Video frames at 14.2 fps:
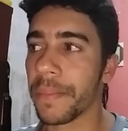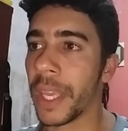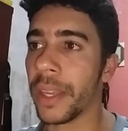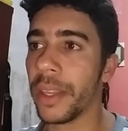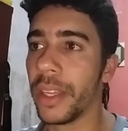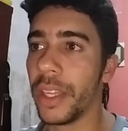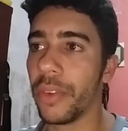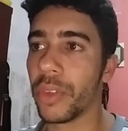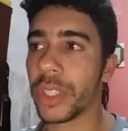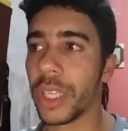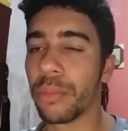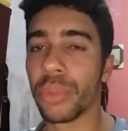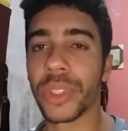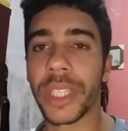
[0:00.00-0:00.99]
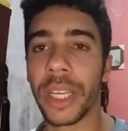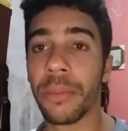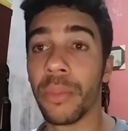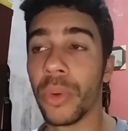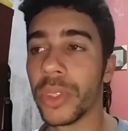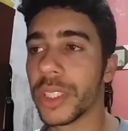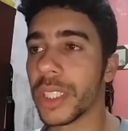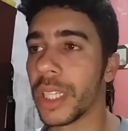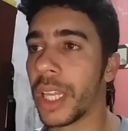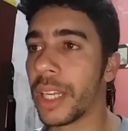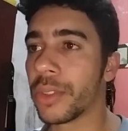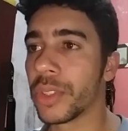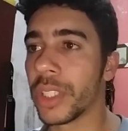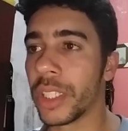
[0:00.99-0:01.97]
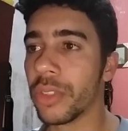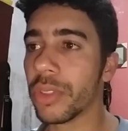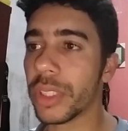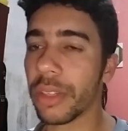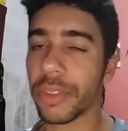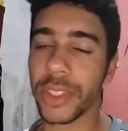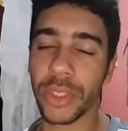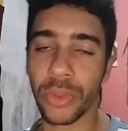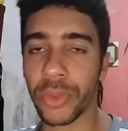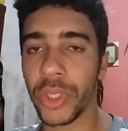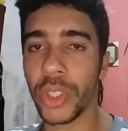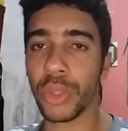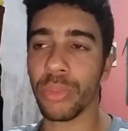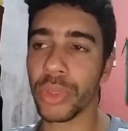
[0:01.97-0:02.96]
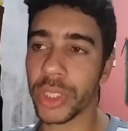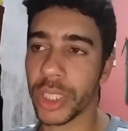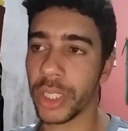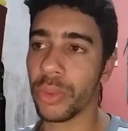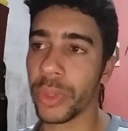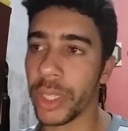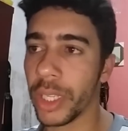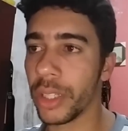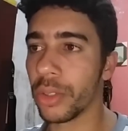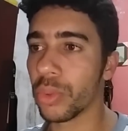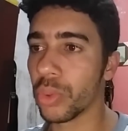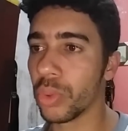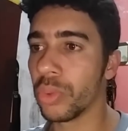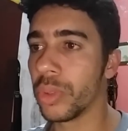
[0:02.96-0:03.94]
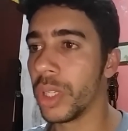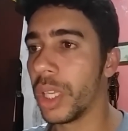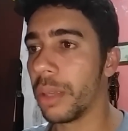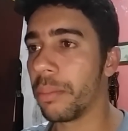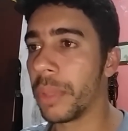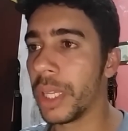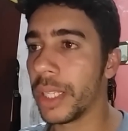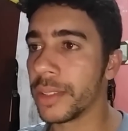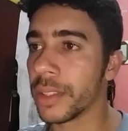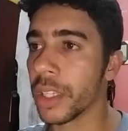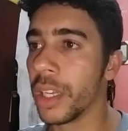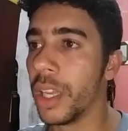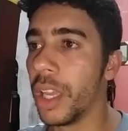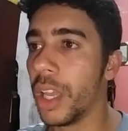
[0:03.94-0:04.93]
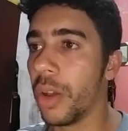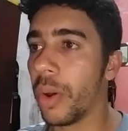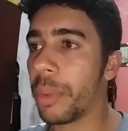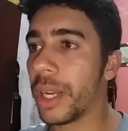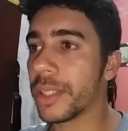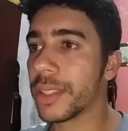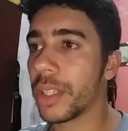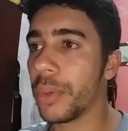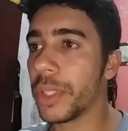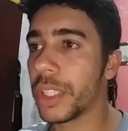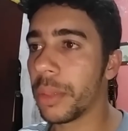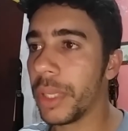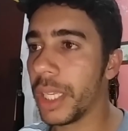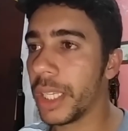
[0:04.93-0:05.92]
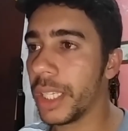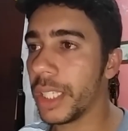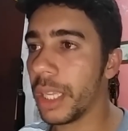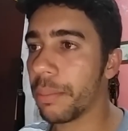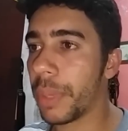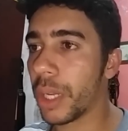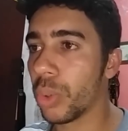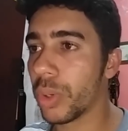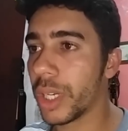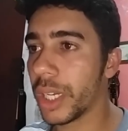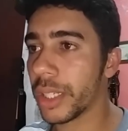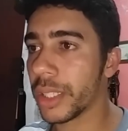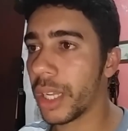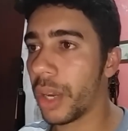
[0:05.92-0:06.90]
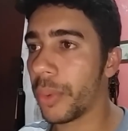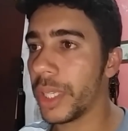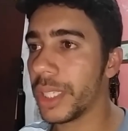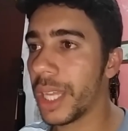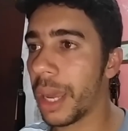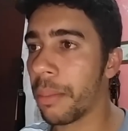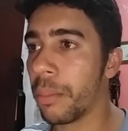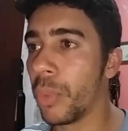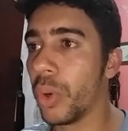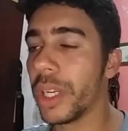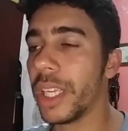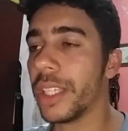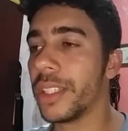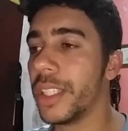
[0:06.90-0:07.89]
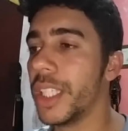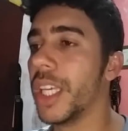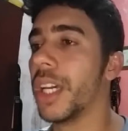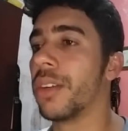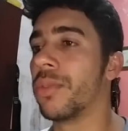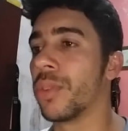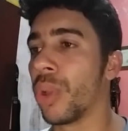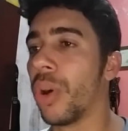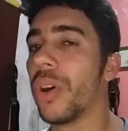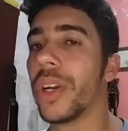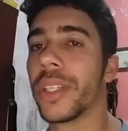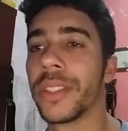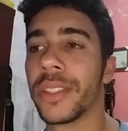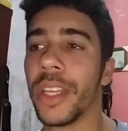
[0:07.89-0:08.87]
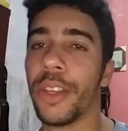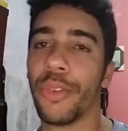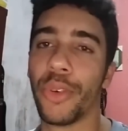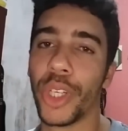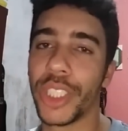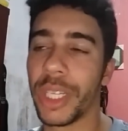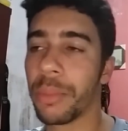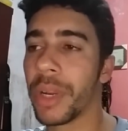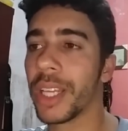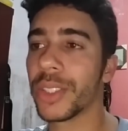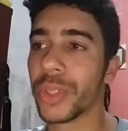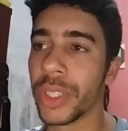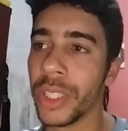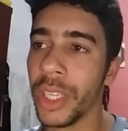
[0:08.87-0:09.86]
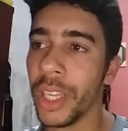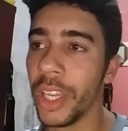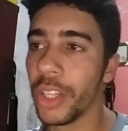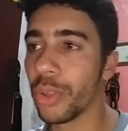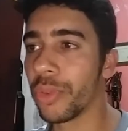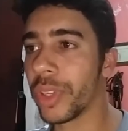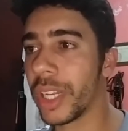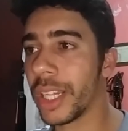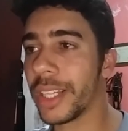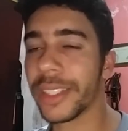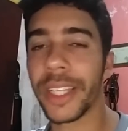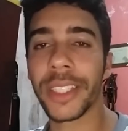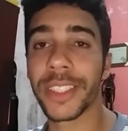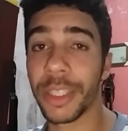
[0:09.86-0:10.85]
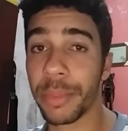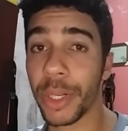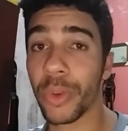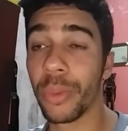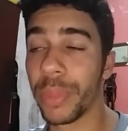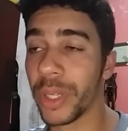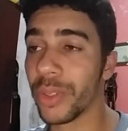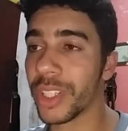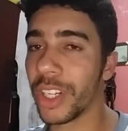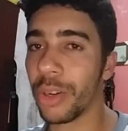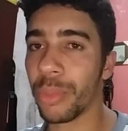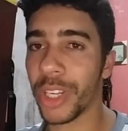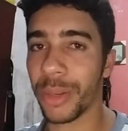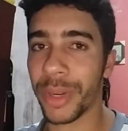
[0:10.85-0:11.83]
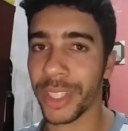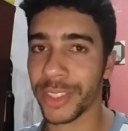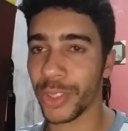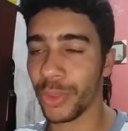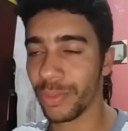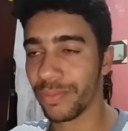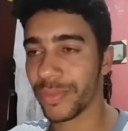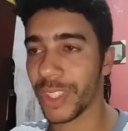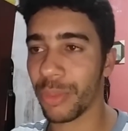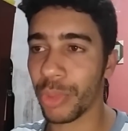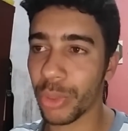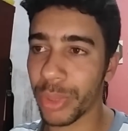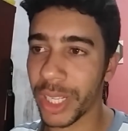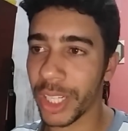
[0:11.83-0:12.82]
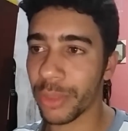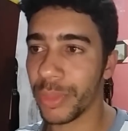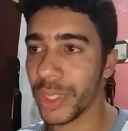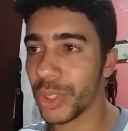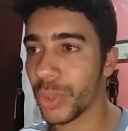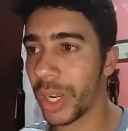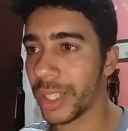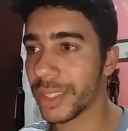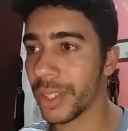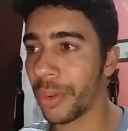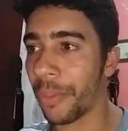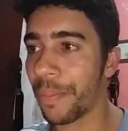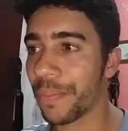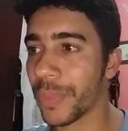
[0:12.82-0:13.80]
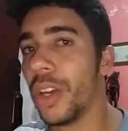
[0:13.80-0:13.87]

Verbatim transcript: Né? Vou estar tá buscar em Montes Claros aí, vou estar tá fazendo vídeo, buscando ele, tudo belezinha. Um abração aí também aí, né, para o canal aí da Moreninha Vlogs, né? Forte abraço aí. Tô vendo ela tá sempre acompanhando o canal Bora Brasil. Muito obrigado mesmo de coração.